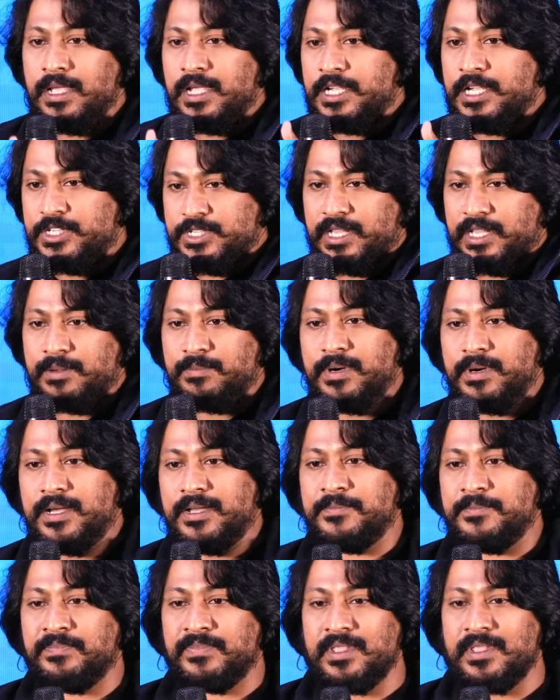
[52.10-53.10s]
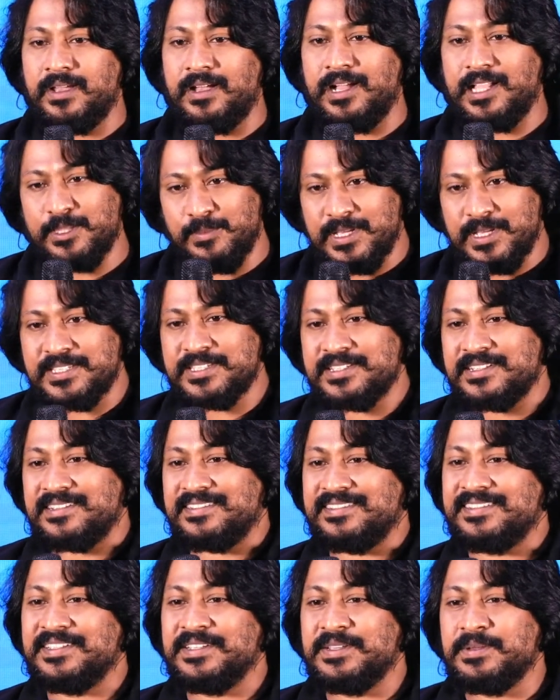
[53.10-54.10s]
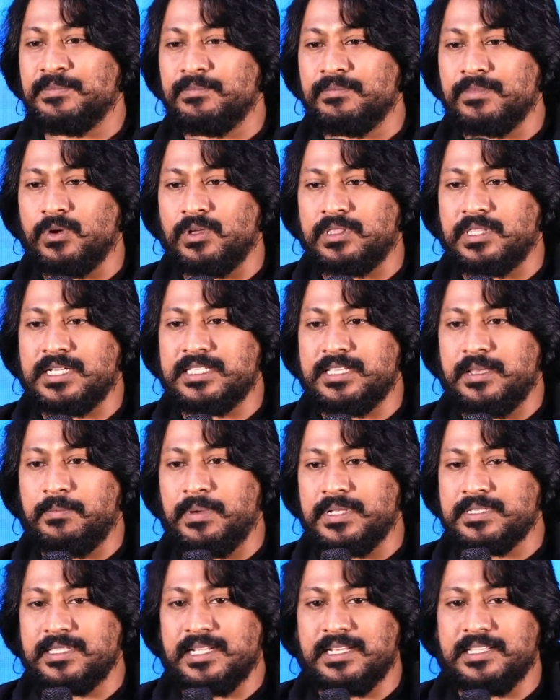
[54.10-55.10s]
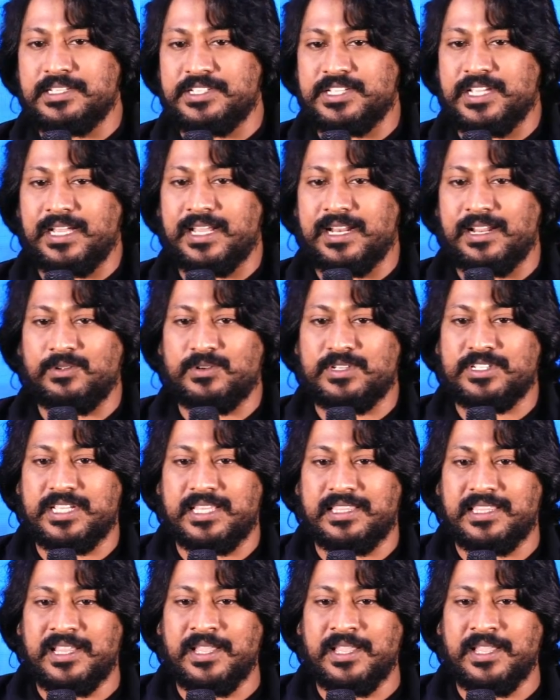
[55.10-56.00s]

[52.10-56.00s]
ఇషారబ్బా ఆల్ ది బెస్ట్ కొత్తగా చెప్పాల్సిన లేదు ఇషా గారి గురించి అయితే